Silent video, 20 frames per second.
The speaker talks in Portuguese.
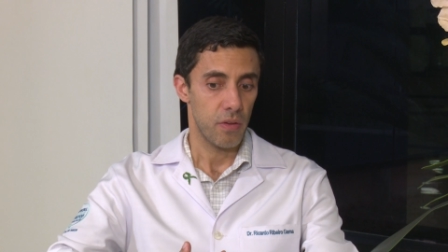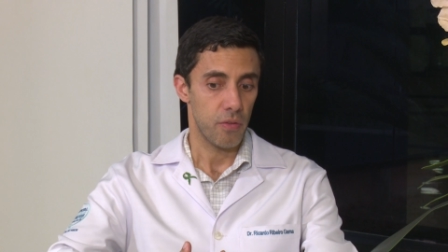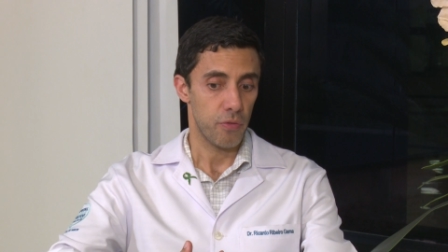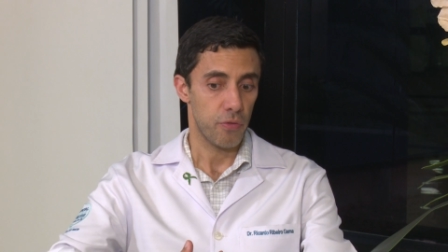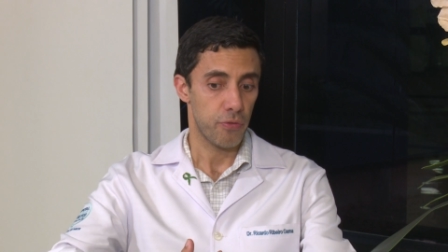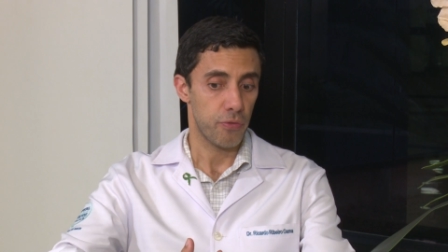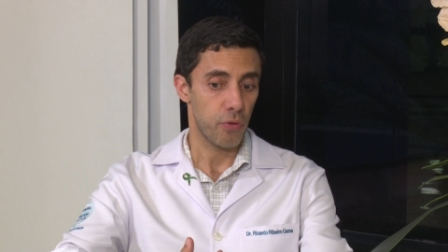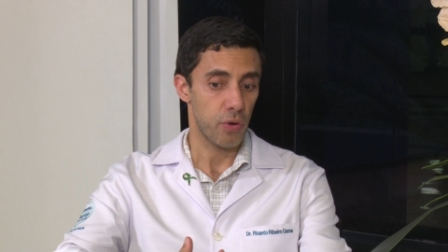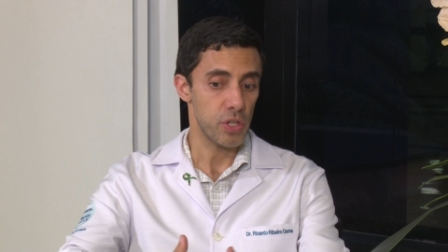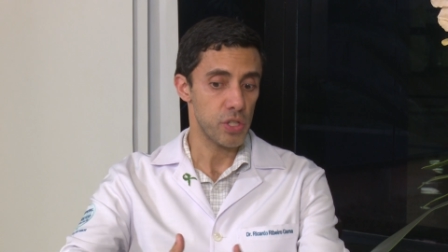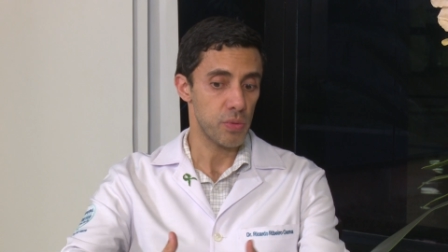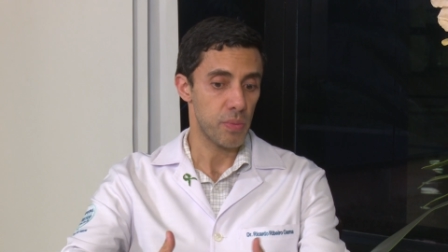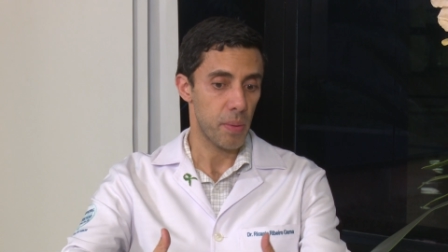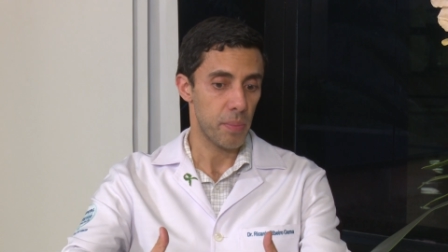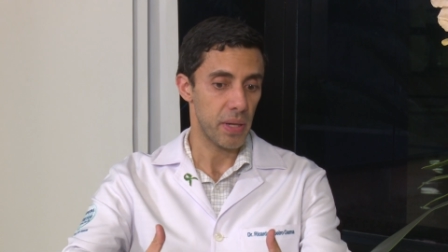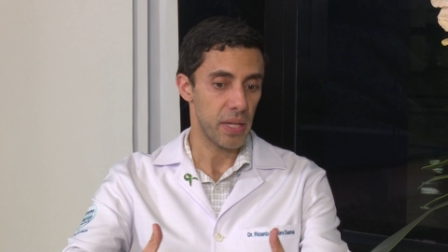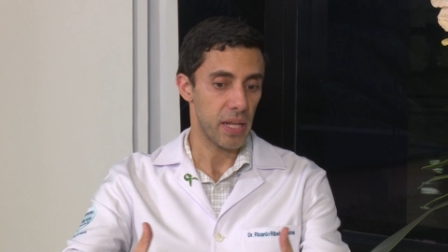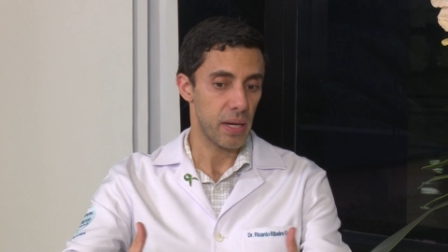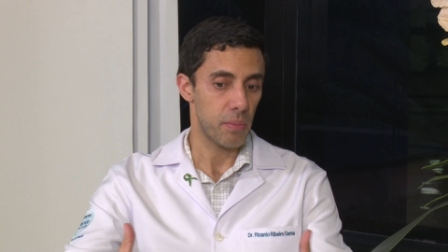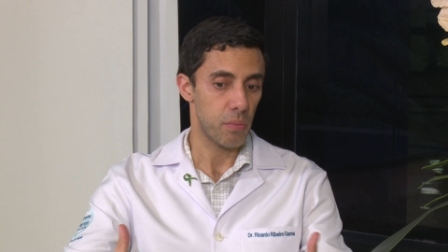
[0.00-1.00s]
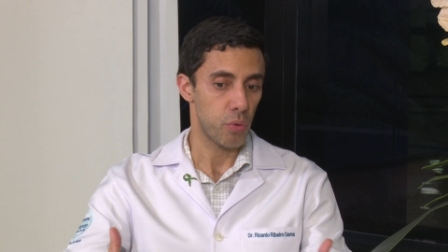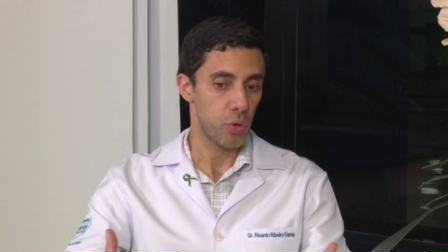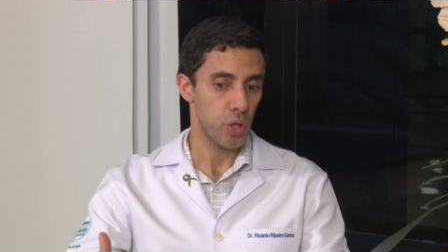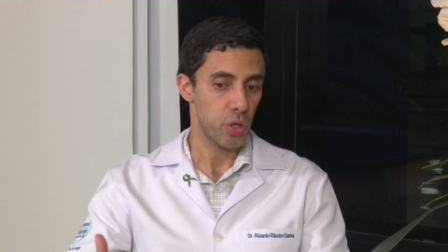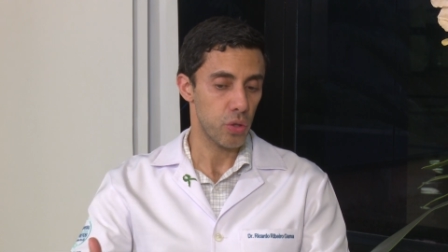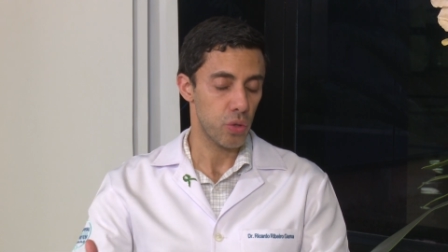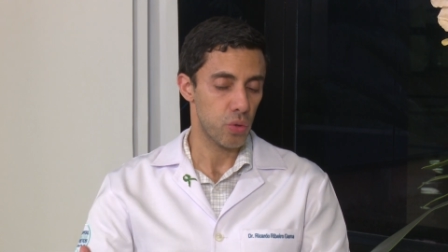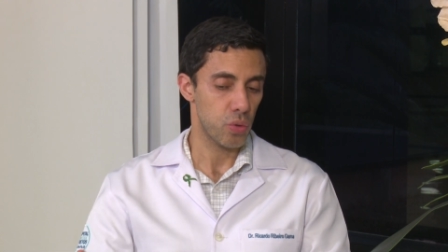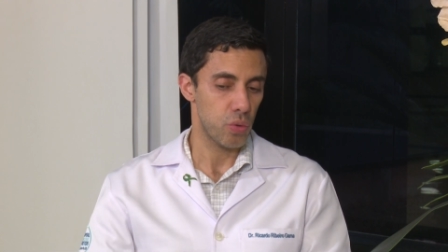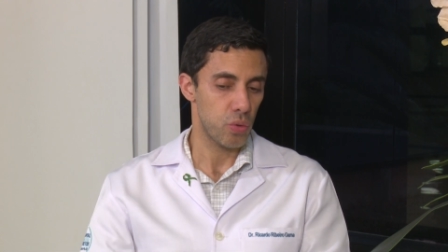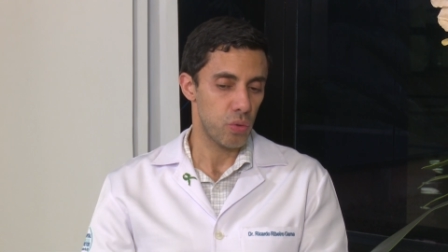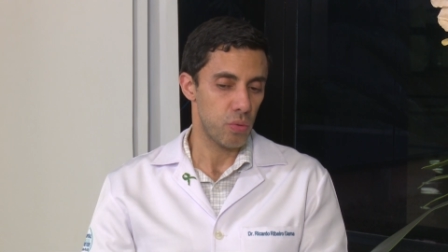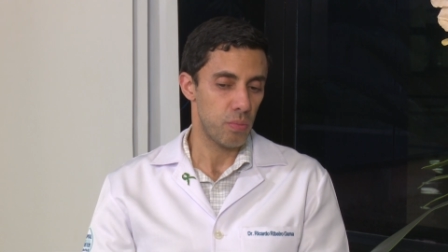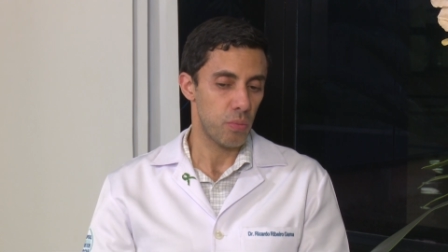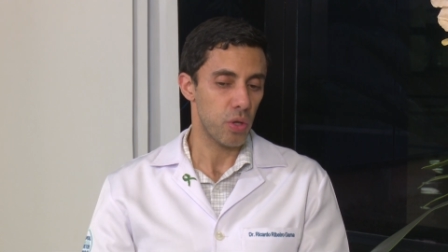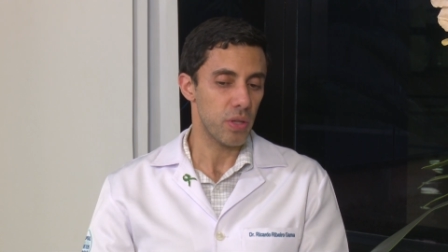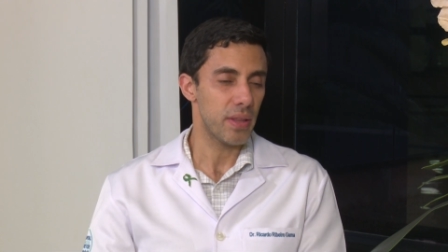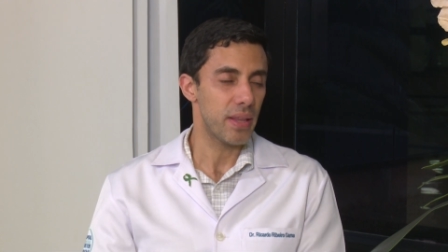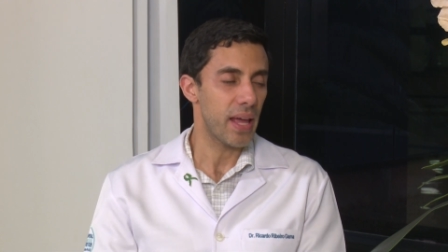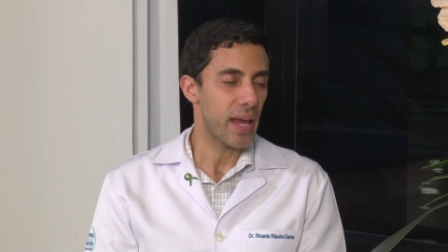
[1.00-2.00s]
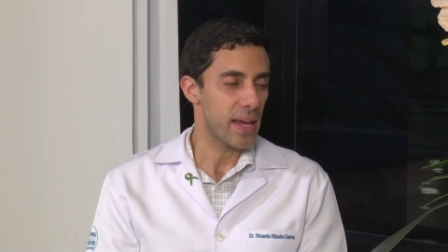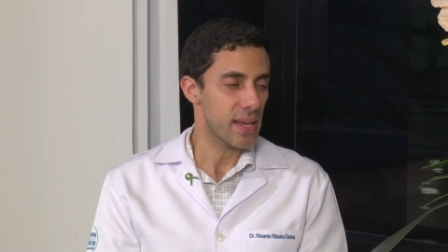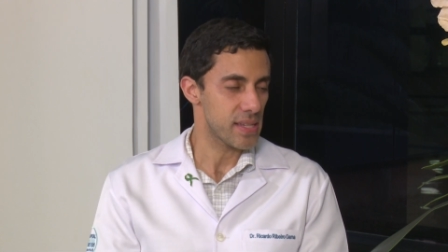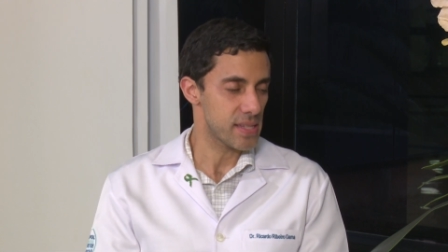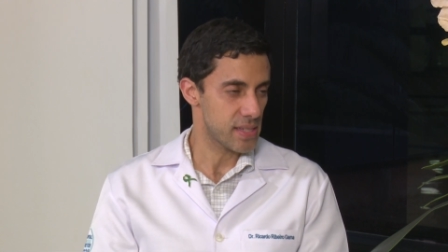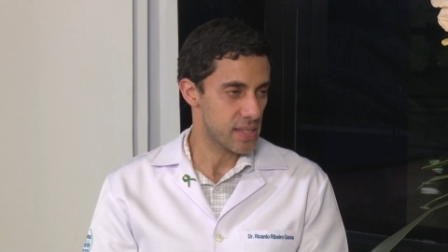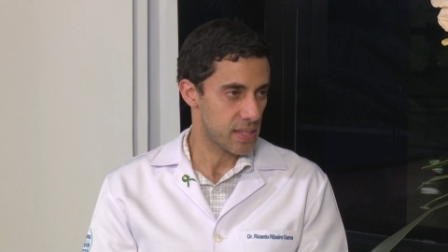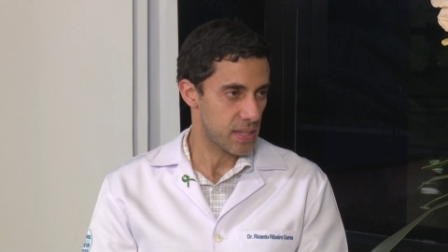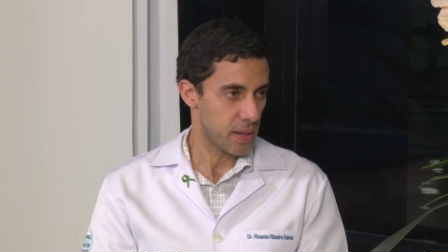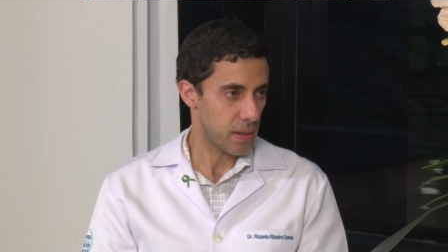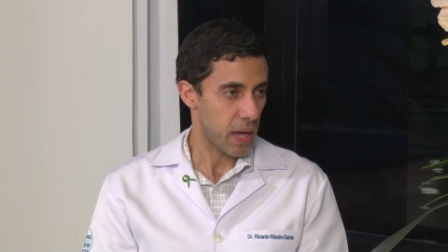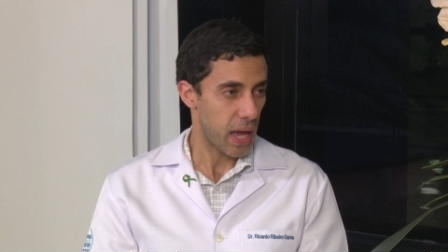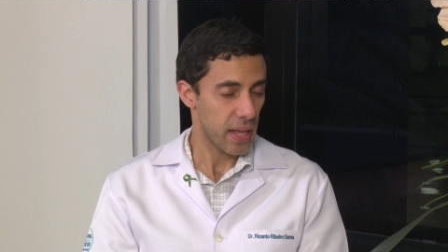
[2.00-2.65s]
foi de uma maneira muito modesta,